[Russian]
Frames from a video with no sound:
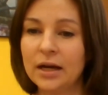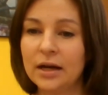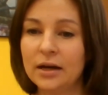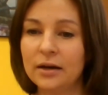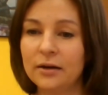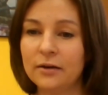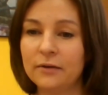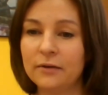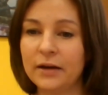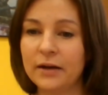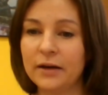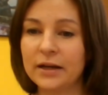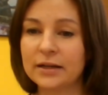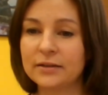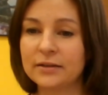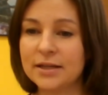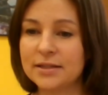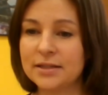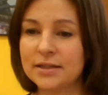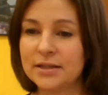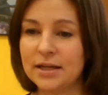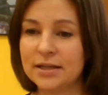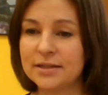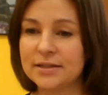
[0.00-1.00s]
В
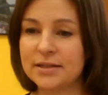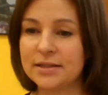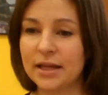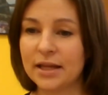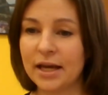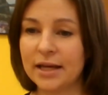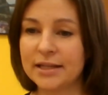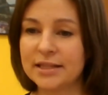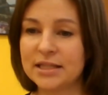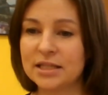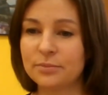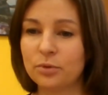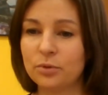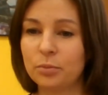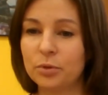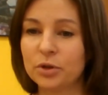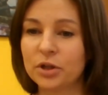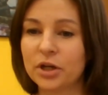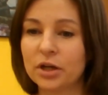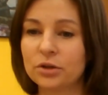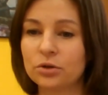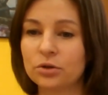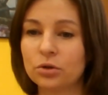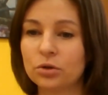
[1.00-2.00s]
I-классе есть занятия по
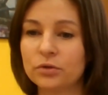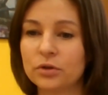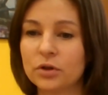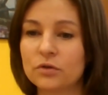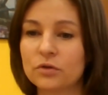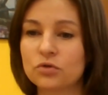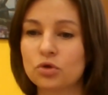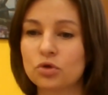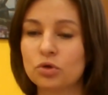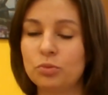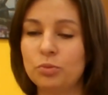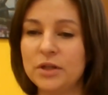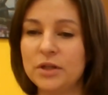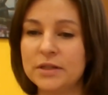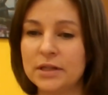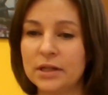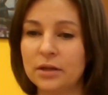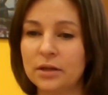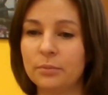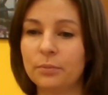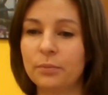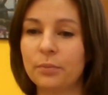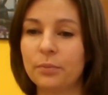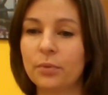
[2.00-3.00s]
подготовке к
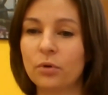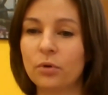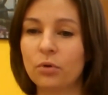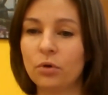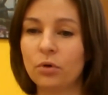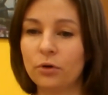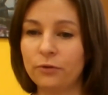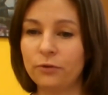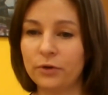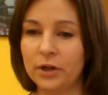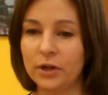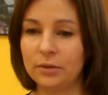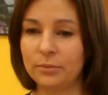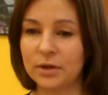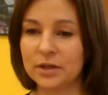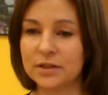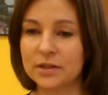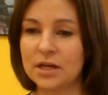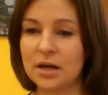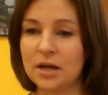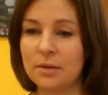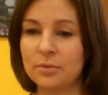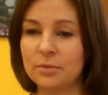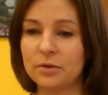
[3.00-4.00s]
вступительным профильным
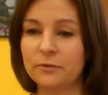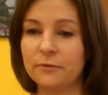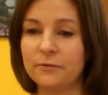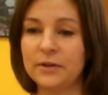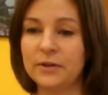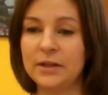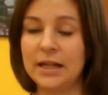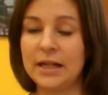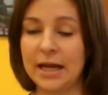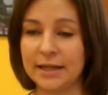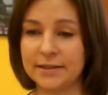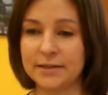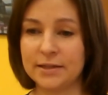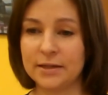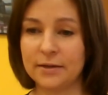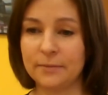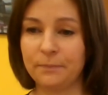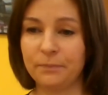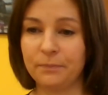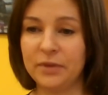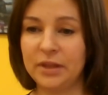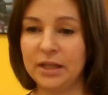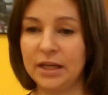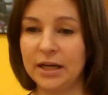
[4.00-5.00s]
экзаменам в
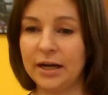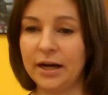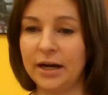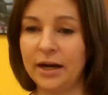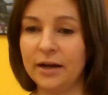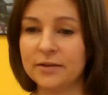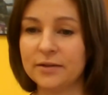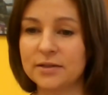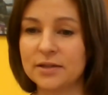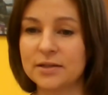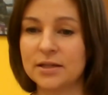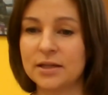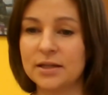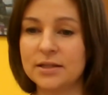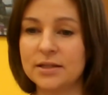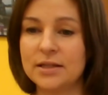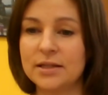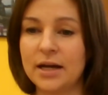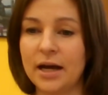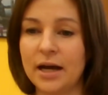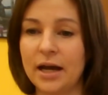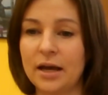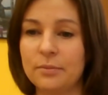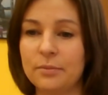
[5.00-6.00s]
Финляндии. Не IELTS и
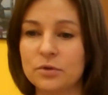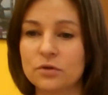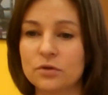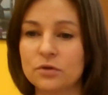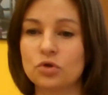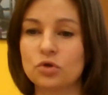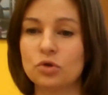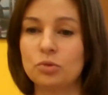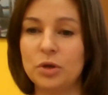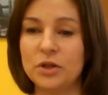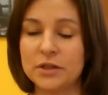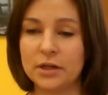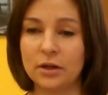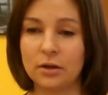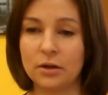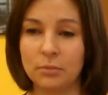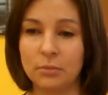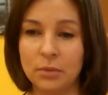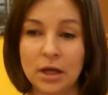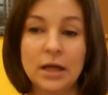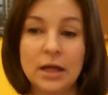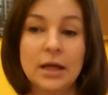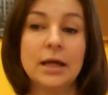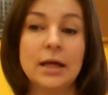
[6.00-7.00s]
IT, а именно
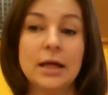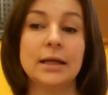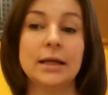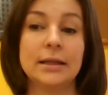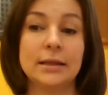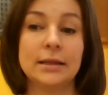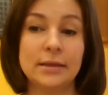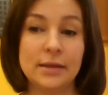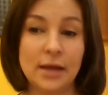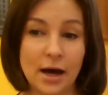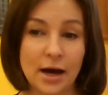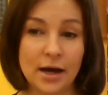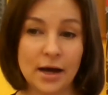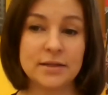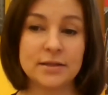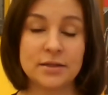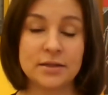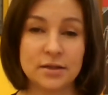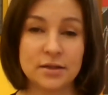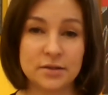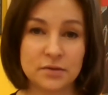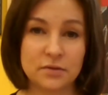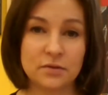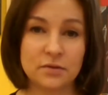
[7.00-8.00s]
вступительным. Да,
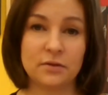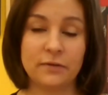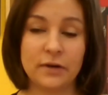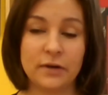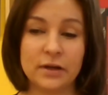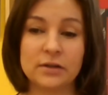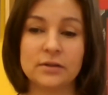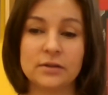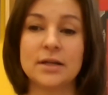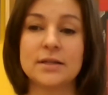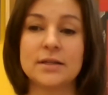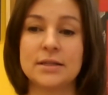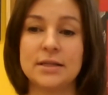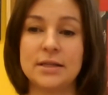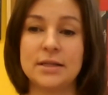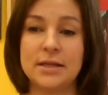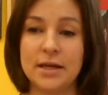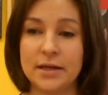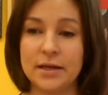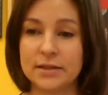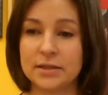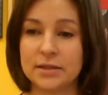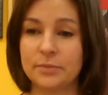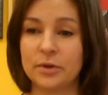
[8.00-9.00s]
естественно, в I-класс
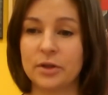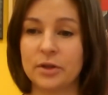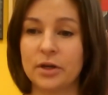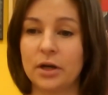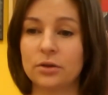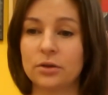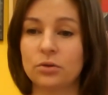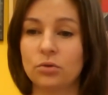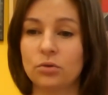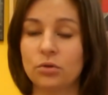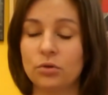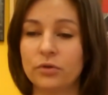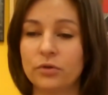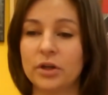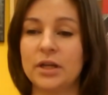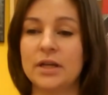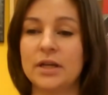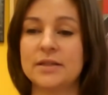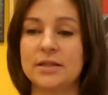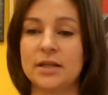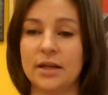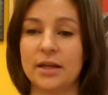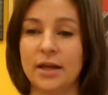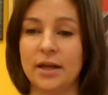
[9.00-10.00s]
есть подготовка,
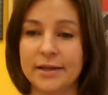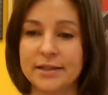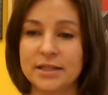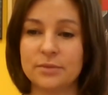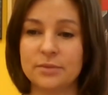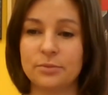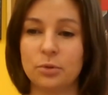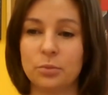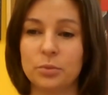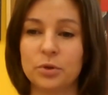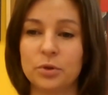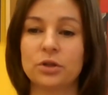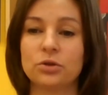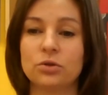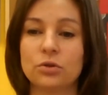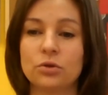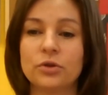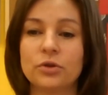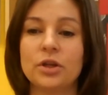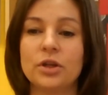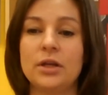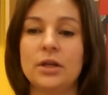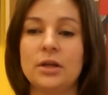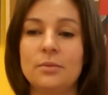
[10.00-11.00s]
есть занятия по
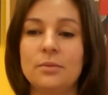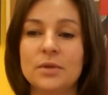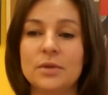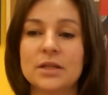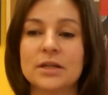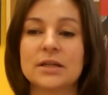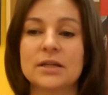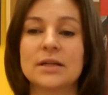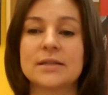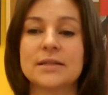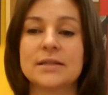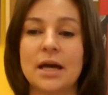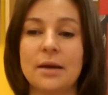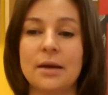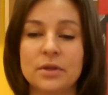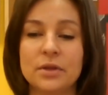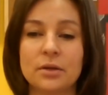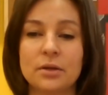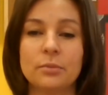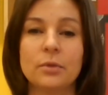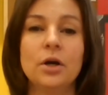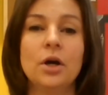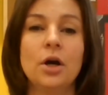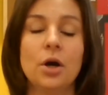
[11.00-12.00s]
подготовке именно к
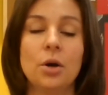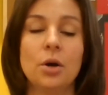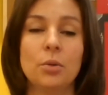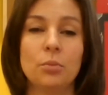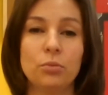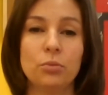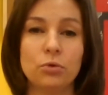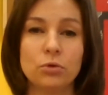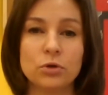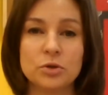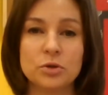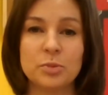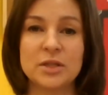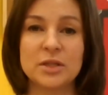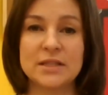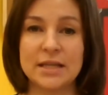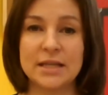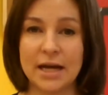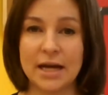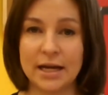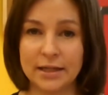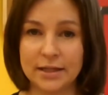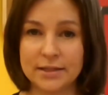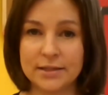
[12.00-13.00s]
экзаменам по
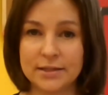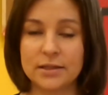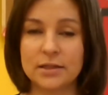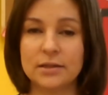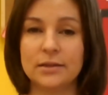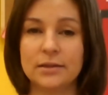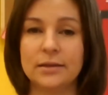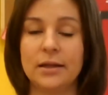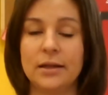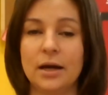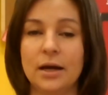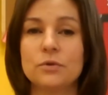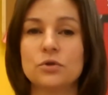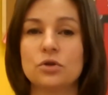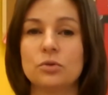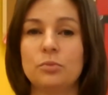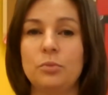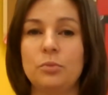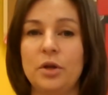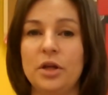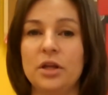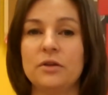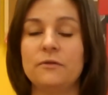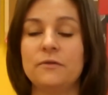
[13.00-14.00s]
специальности для
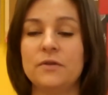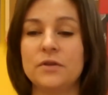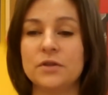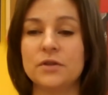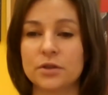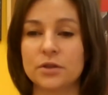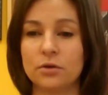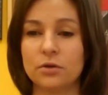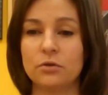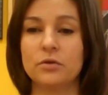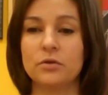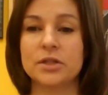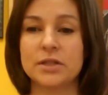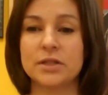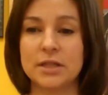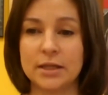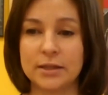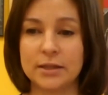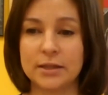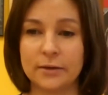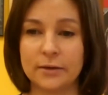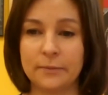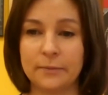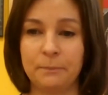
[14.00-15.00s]
поступления в финские
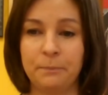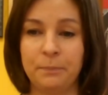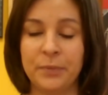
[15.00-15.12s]
университеты.